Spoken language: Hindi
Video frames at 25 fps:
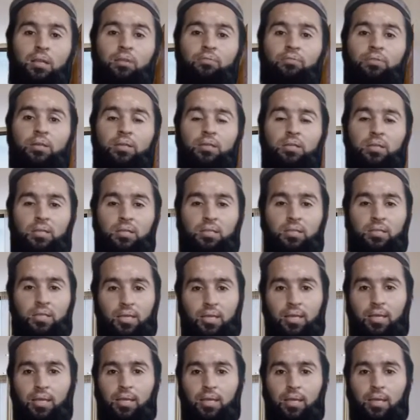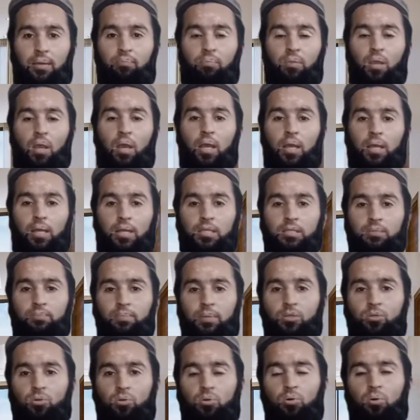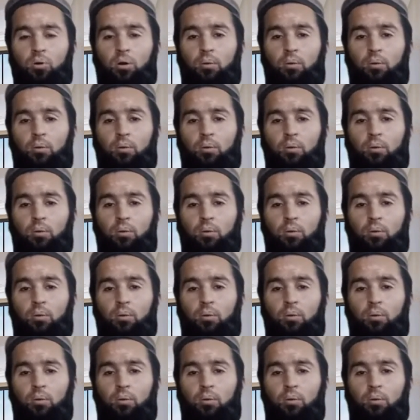लिफ्टें दी गई हैं इसमें जो